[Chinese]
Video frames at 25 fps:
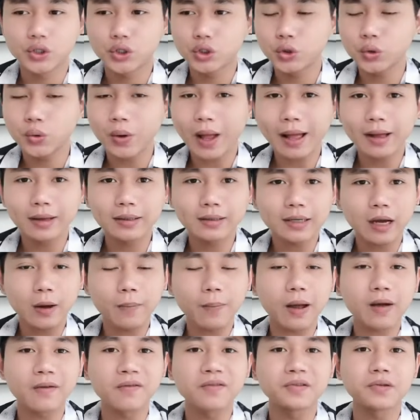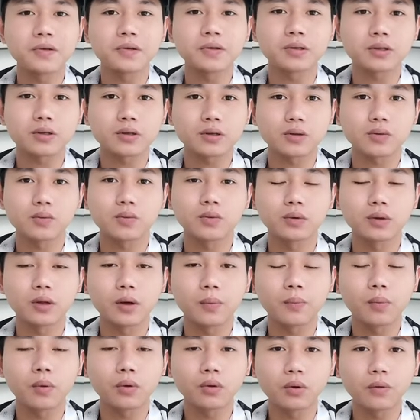就按照百分之十五的
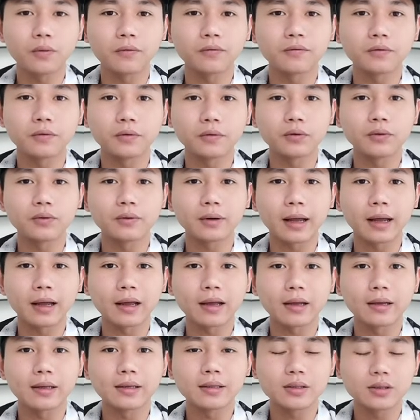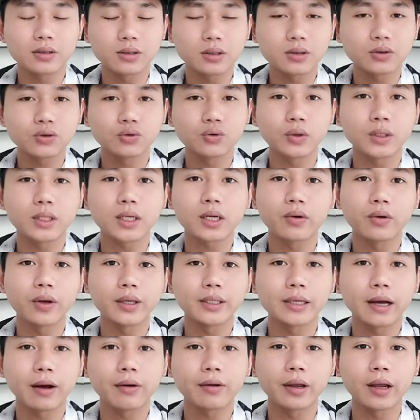波动幅度来做策略
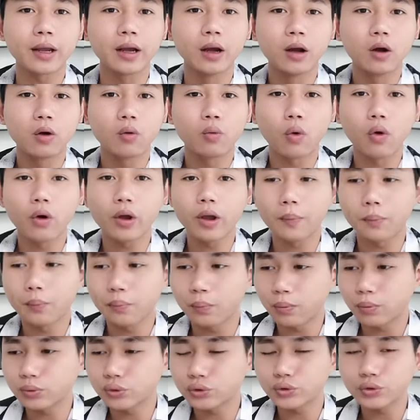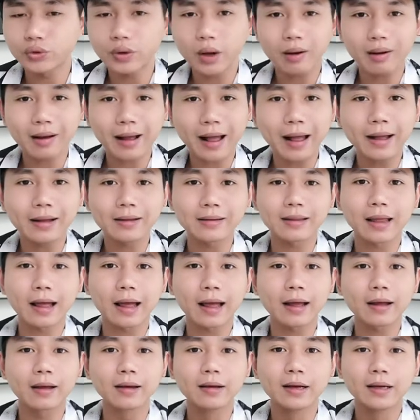交易，我也不需要看
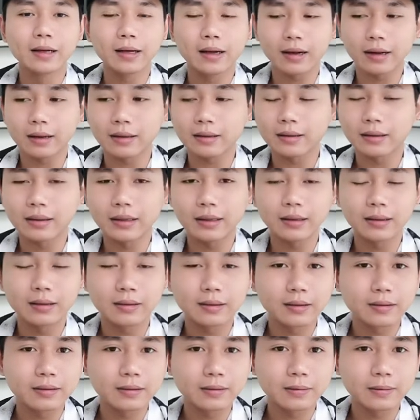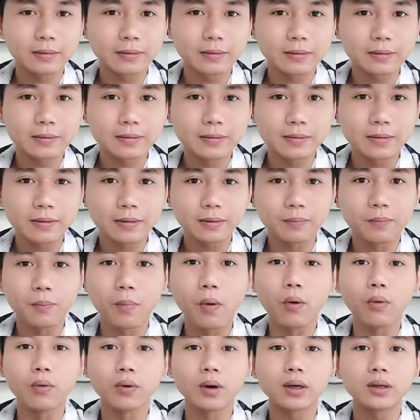它啊
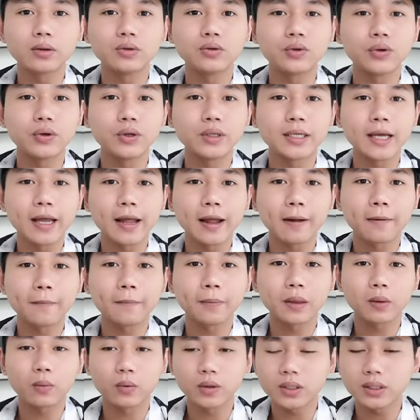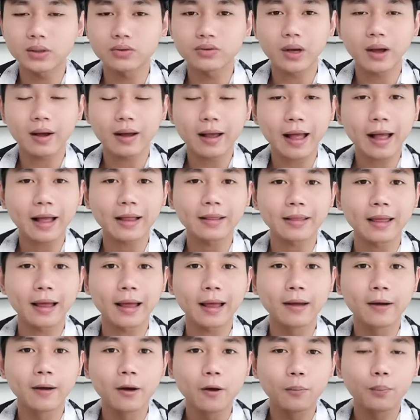某个区间，我只需要看
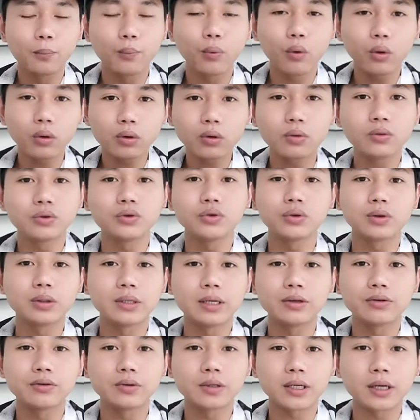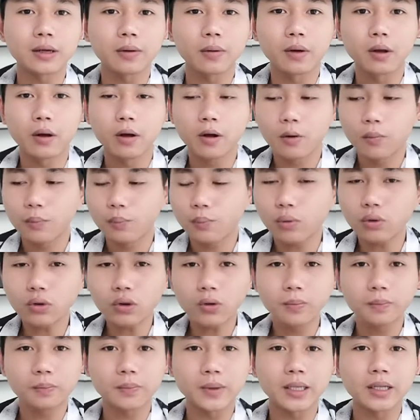它波动区间就行。波
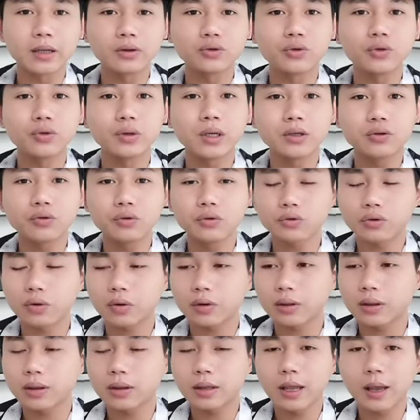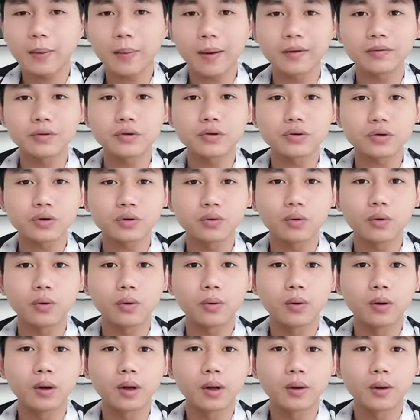动比的区间就是说，跌百分之十五